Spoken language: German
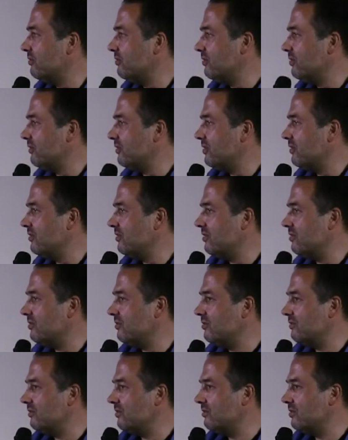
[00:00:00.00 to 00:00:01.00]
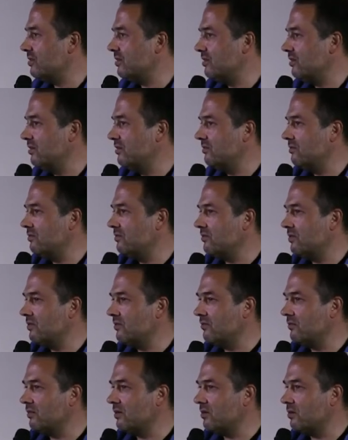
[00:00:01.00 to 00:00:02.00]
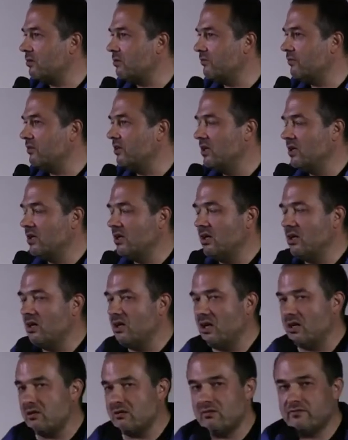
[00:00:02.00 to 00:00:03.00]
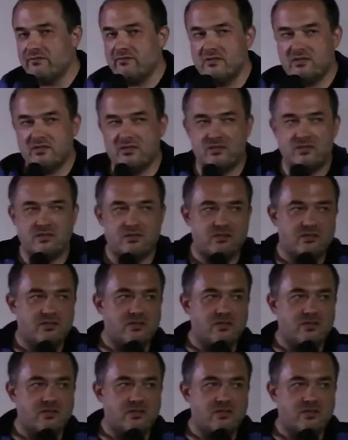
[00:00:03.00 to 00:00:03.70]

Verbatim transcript: und wir werden sie halt irgendwann mal releasen oder werden sie verkaufen, hat offensichtlich